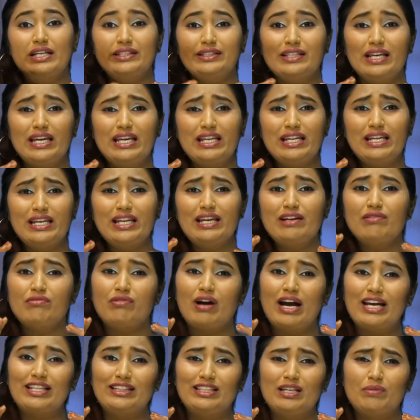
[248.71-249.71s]
దీనినే
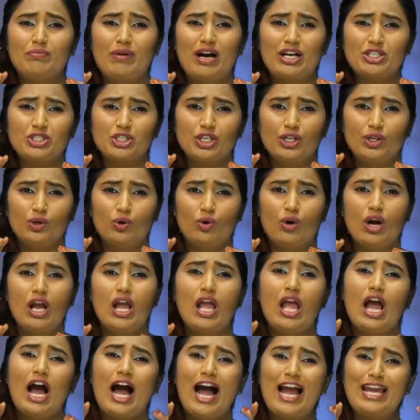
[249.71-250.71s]
వైద్య భాషలో
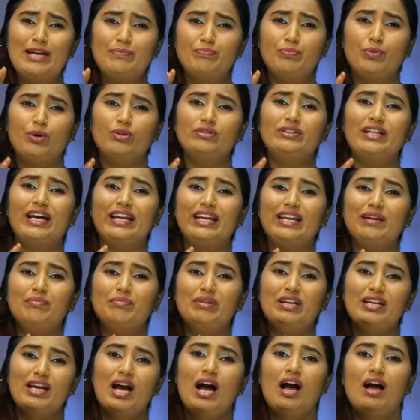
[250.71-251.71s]

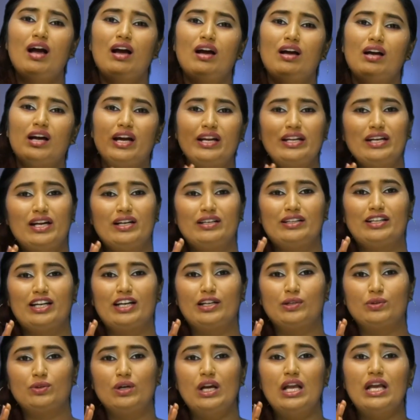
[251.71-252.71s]
హైపోధరీమియా అని
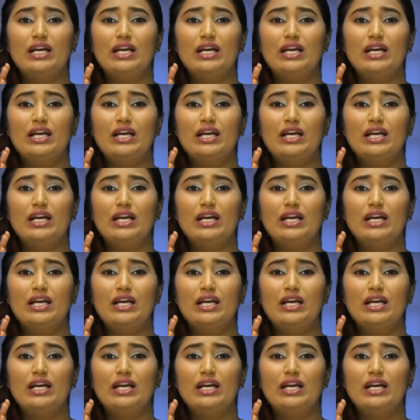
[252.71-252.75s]
అంటారు